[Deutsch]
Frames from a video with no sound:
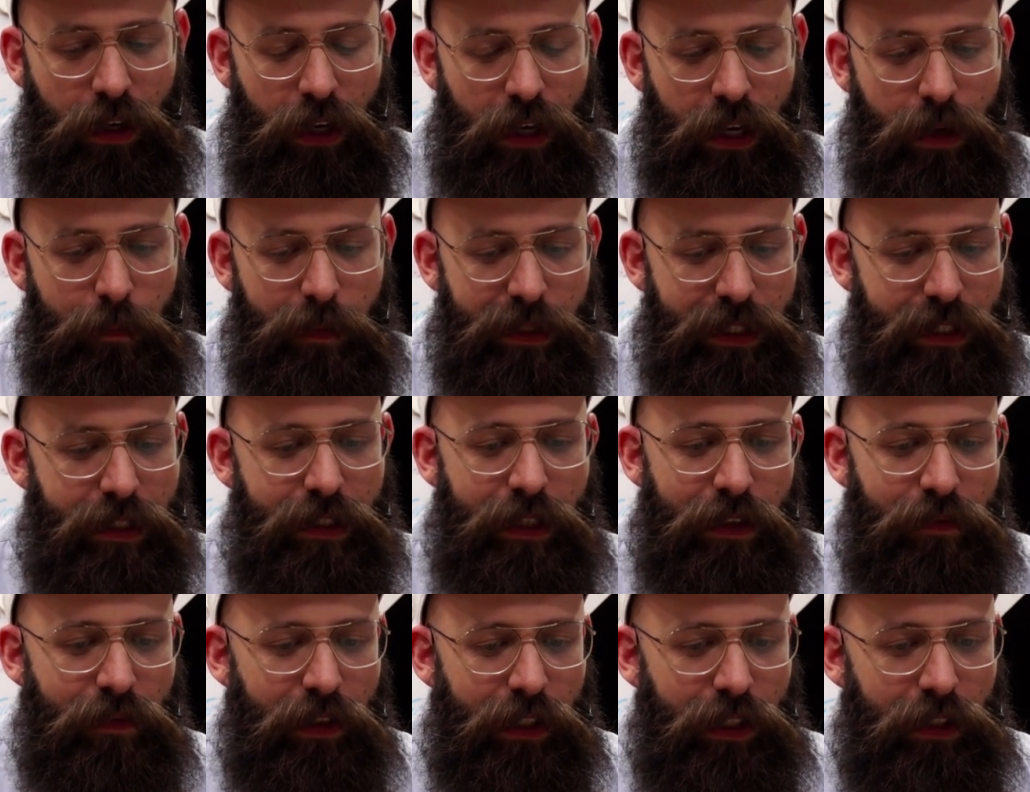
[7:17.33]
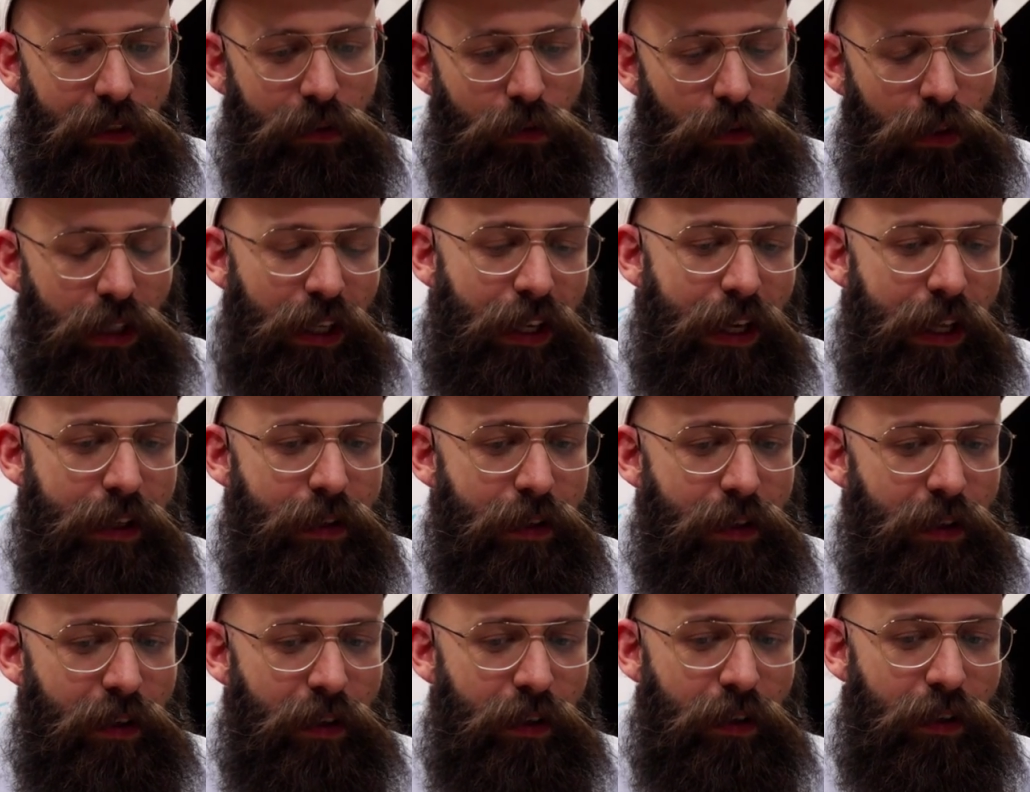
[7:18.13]
Äh, bis es dann wirklich so in der
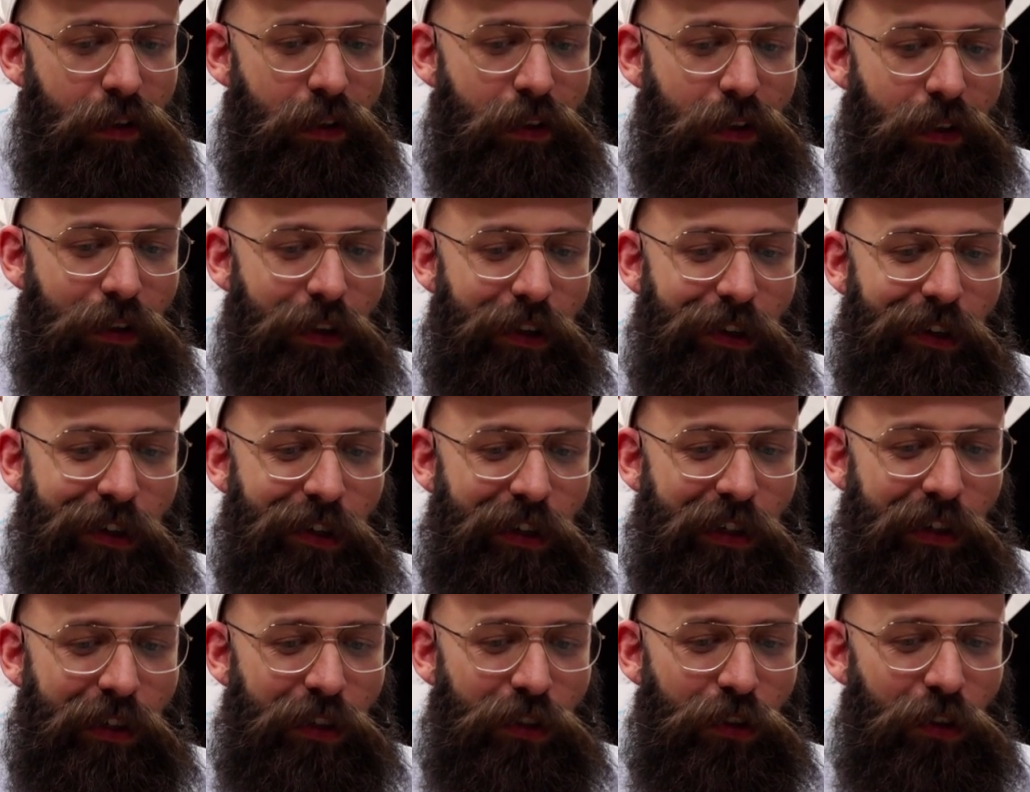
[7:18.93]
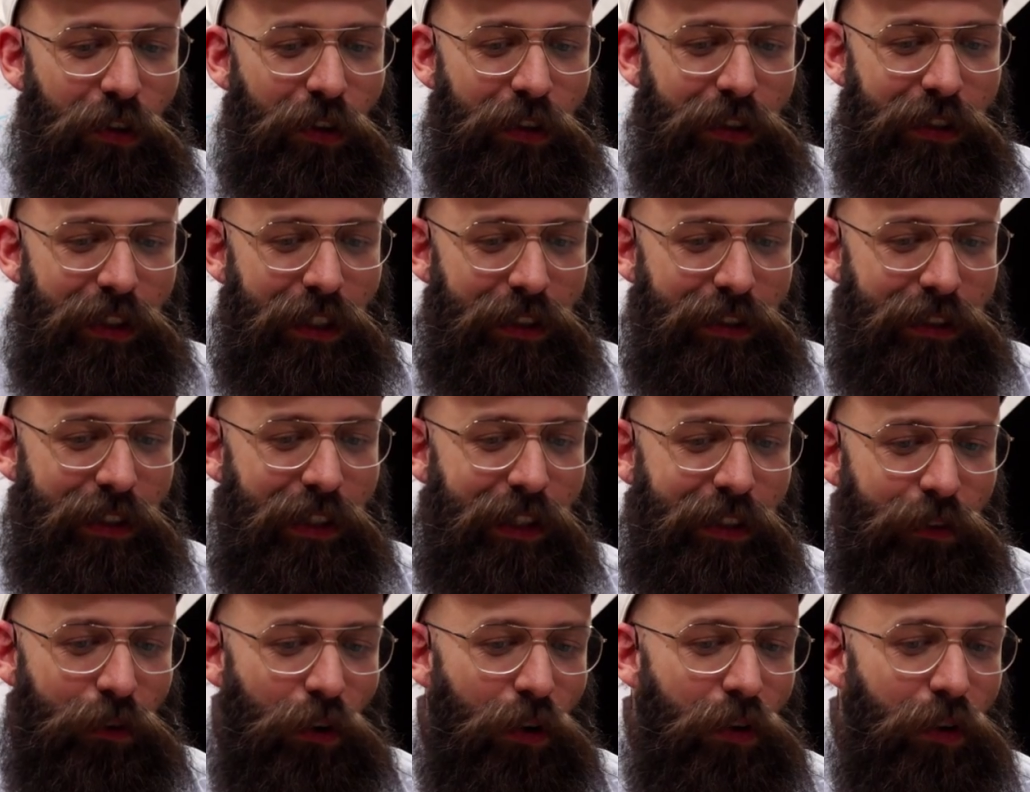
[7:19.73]
letzten äh, Chance hat es
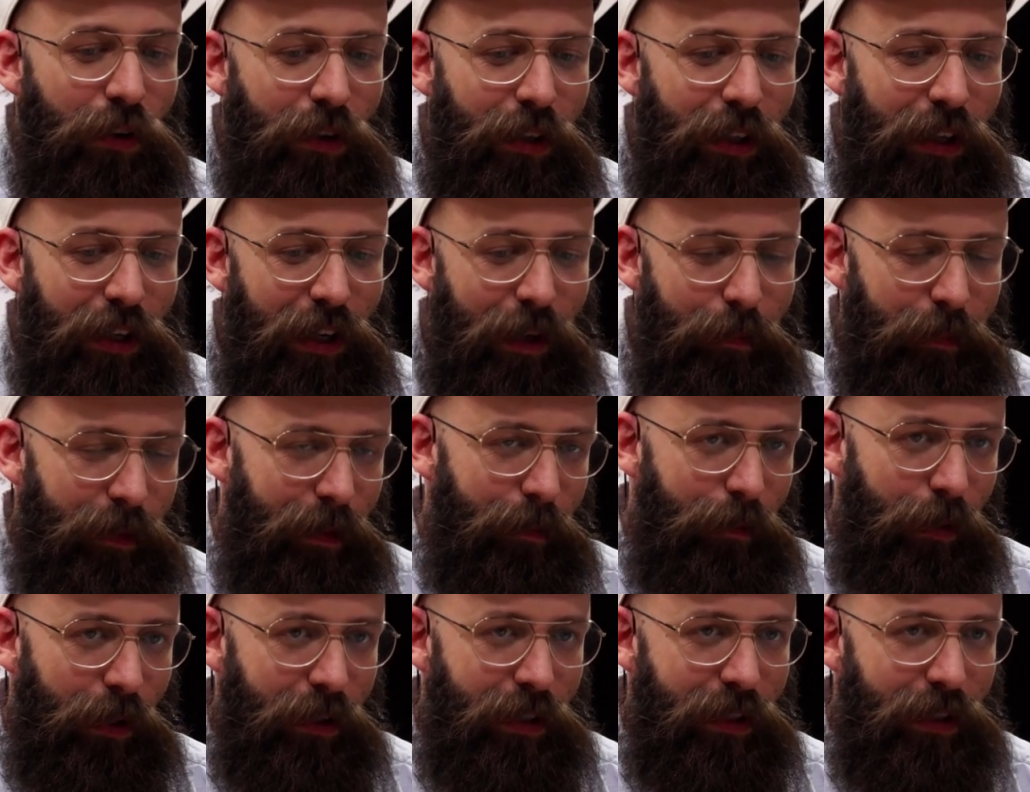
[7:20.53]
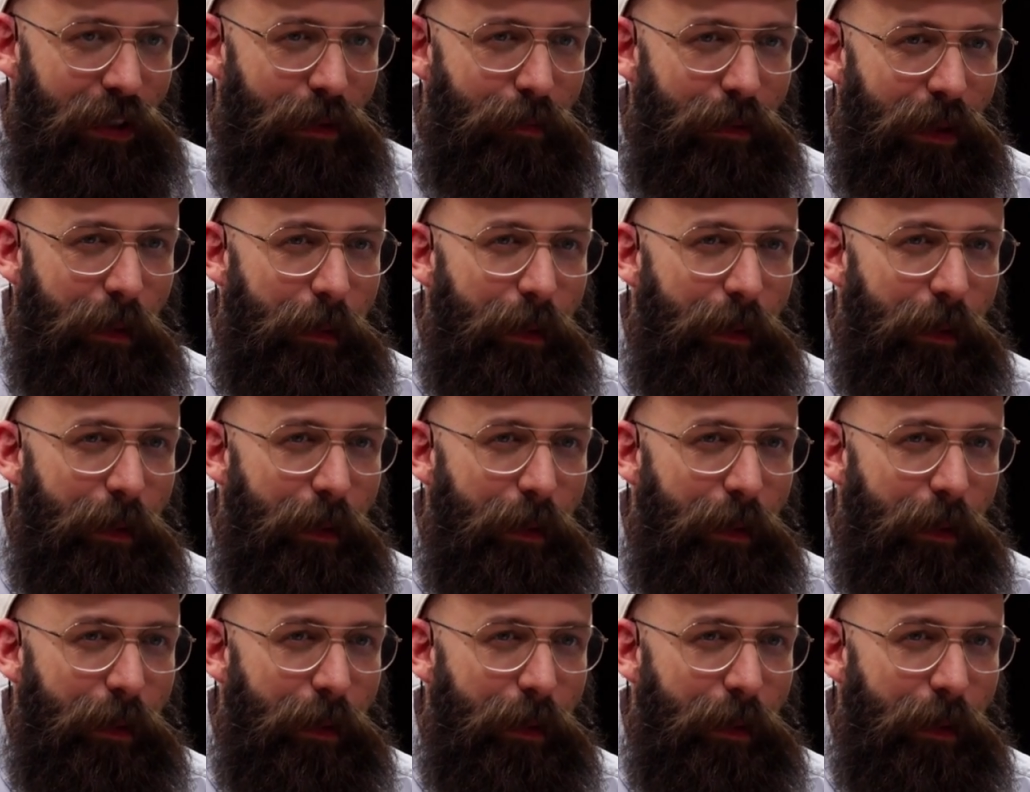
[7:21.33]
dann doch noch geklappt in Potsdam.